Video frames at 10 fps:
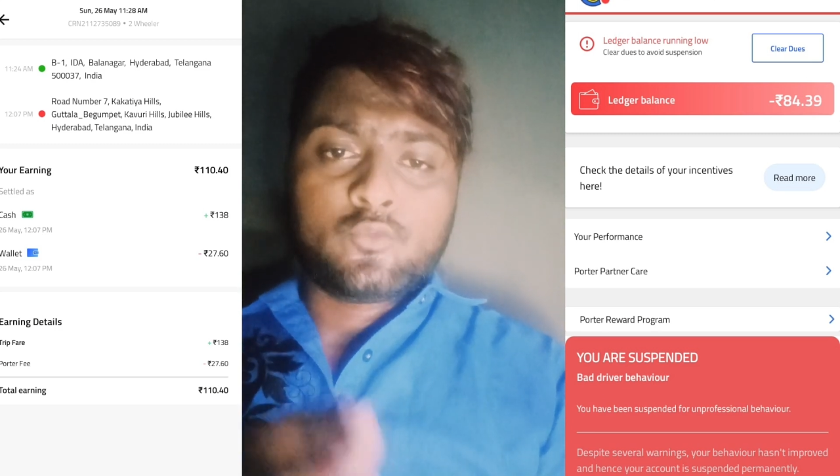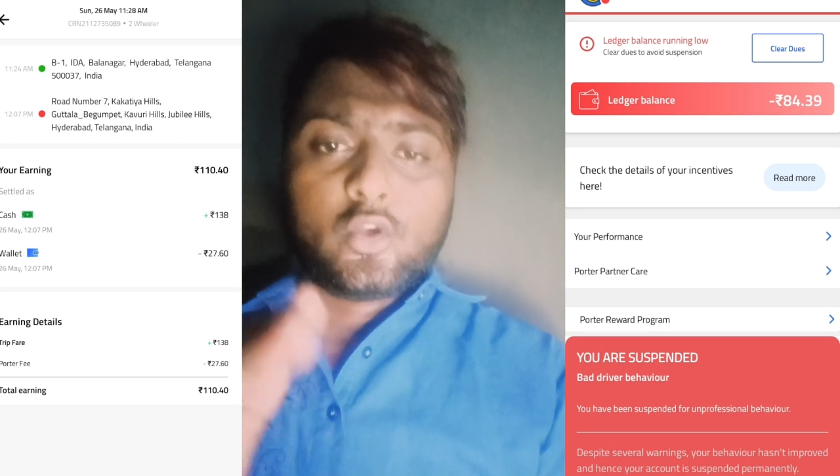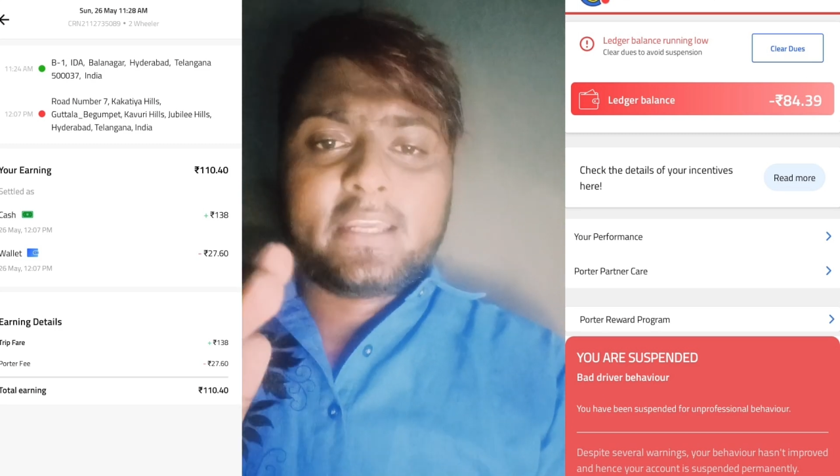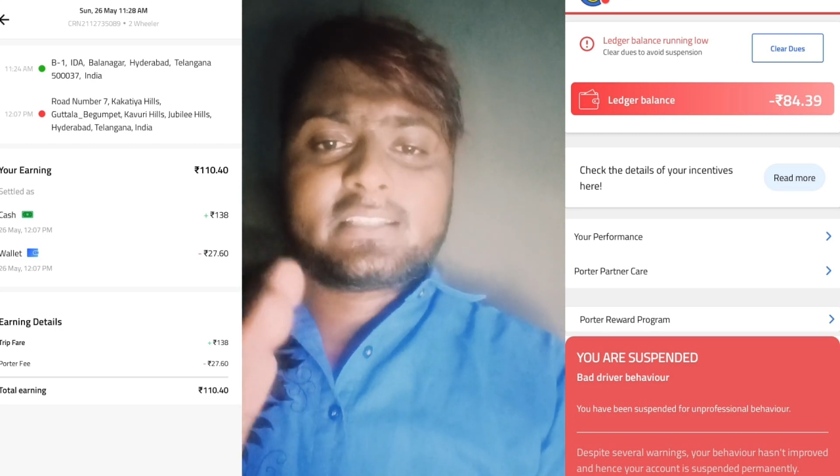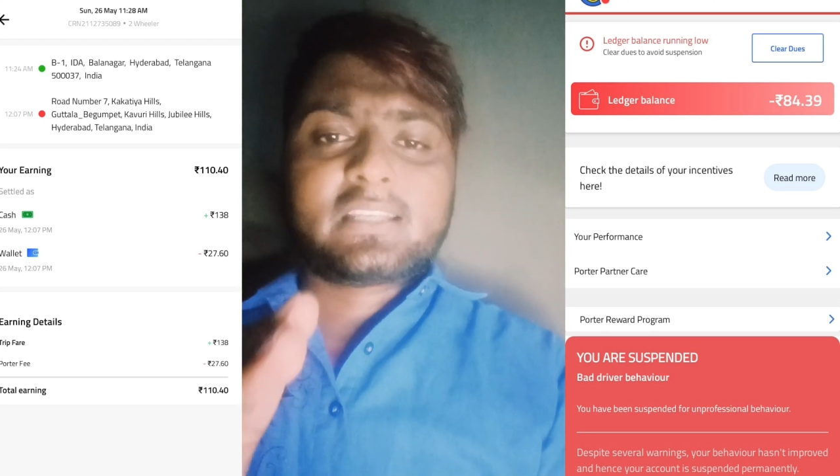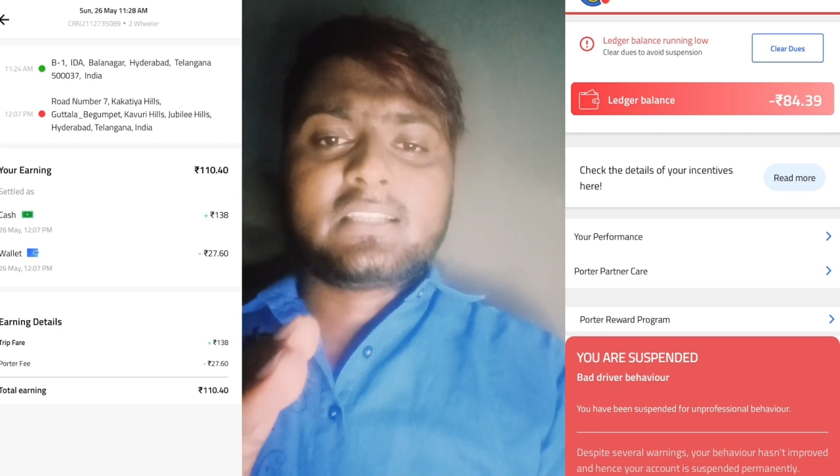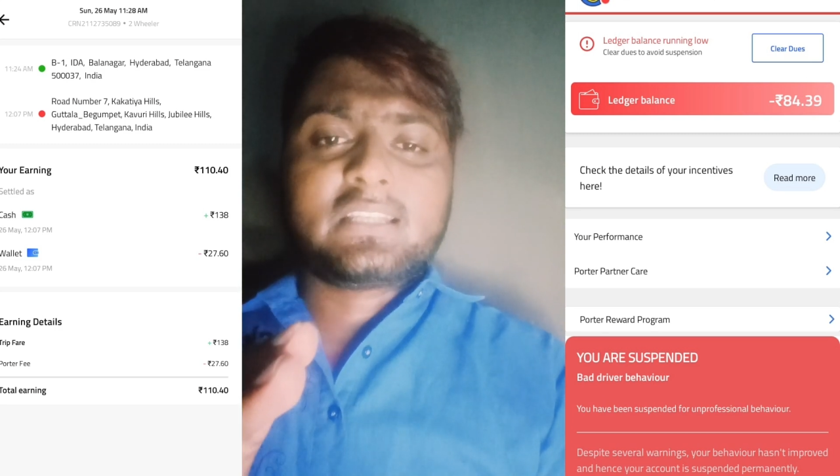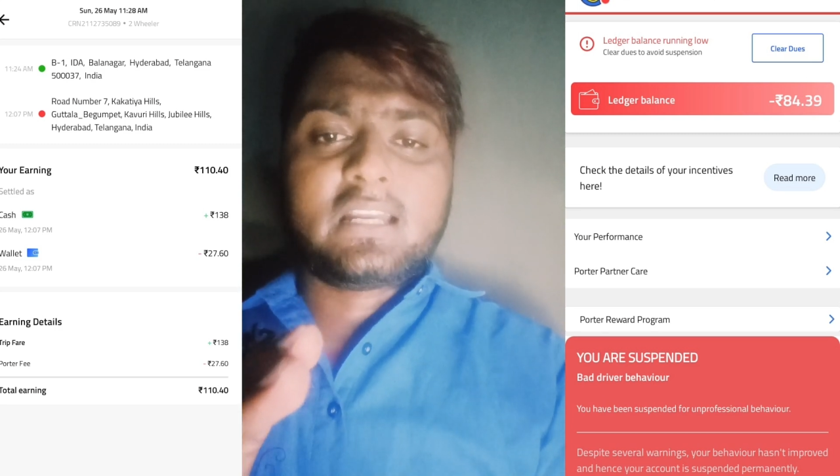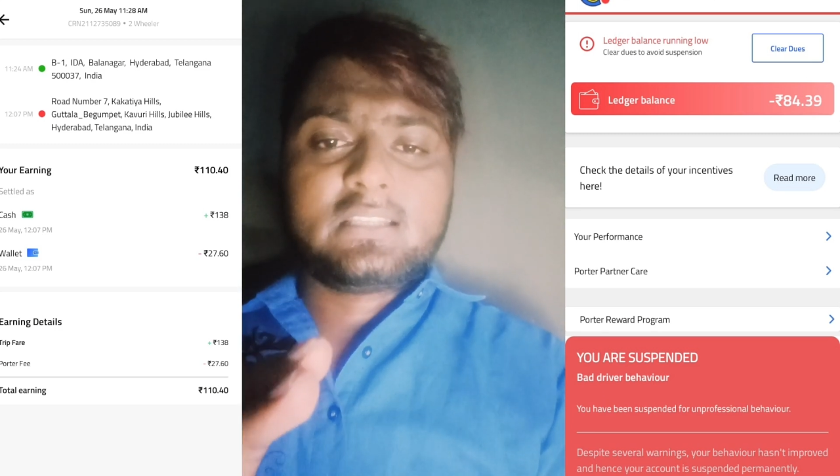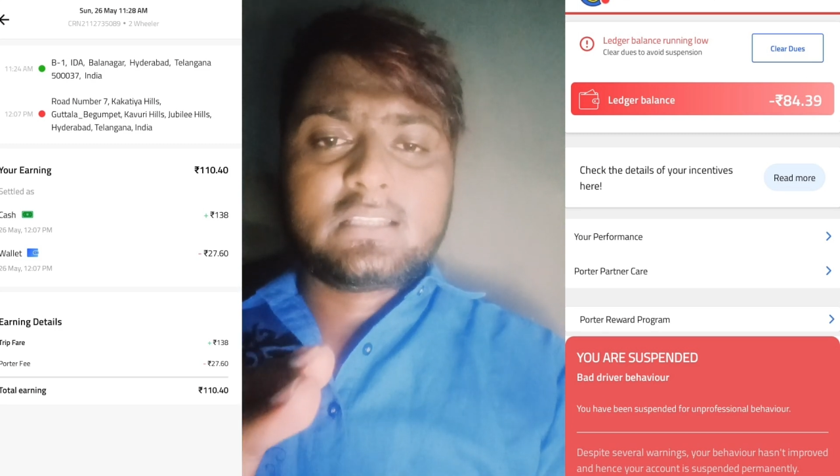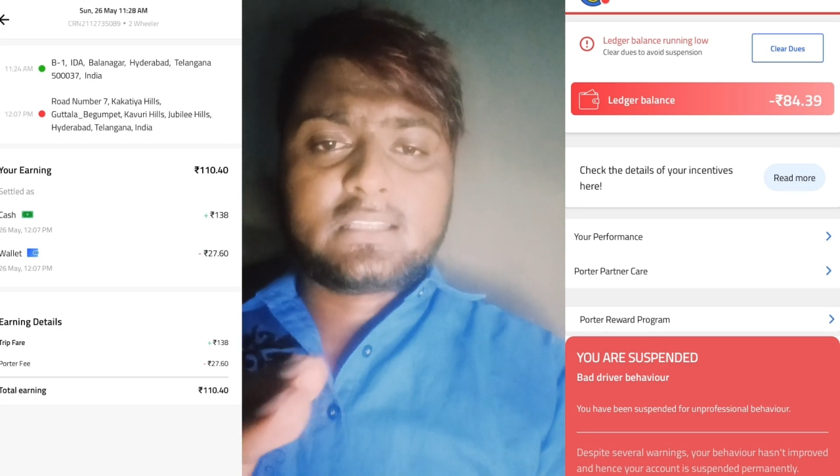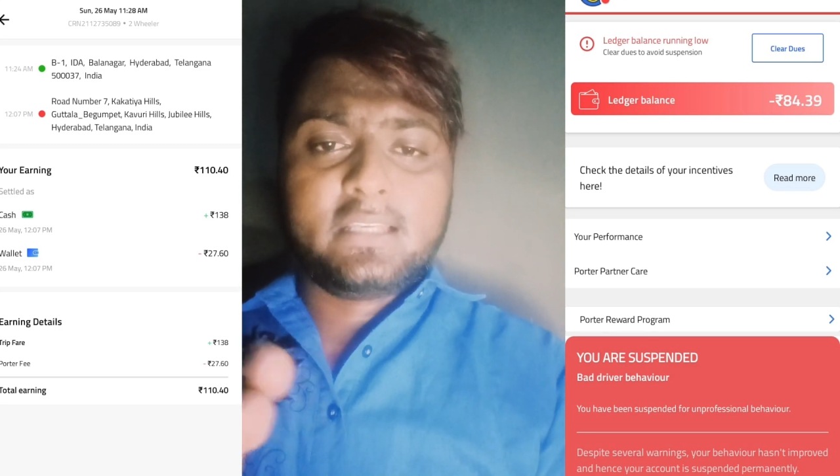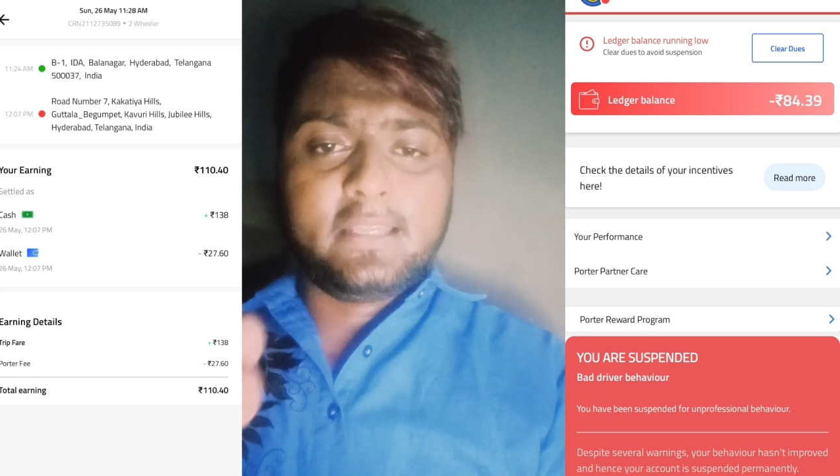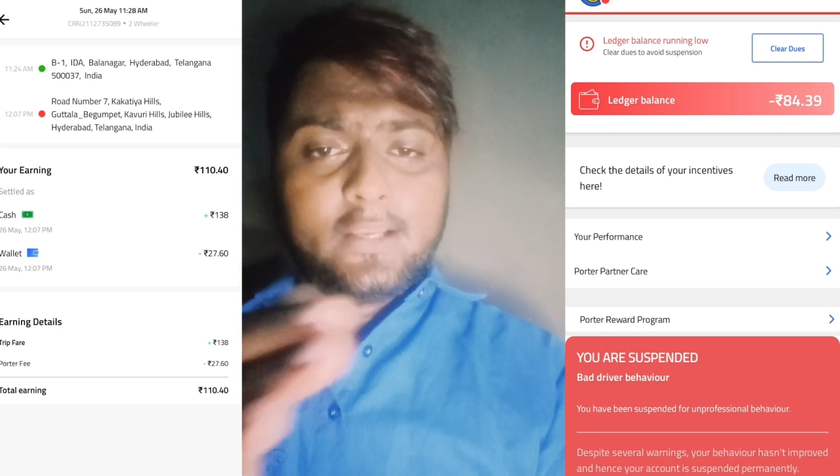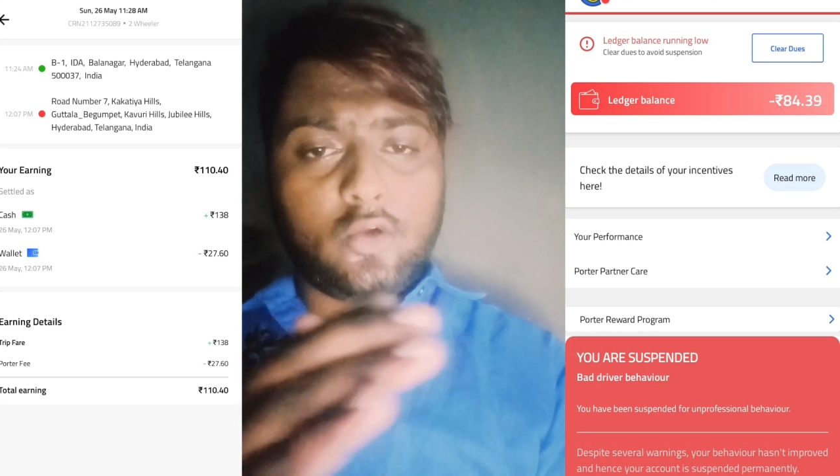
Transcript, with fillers: तो एक्स्ट्रा चार्जेस के लिए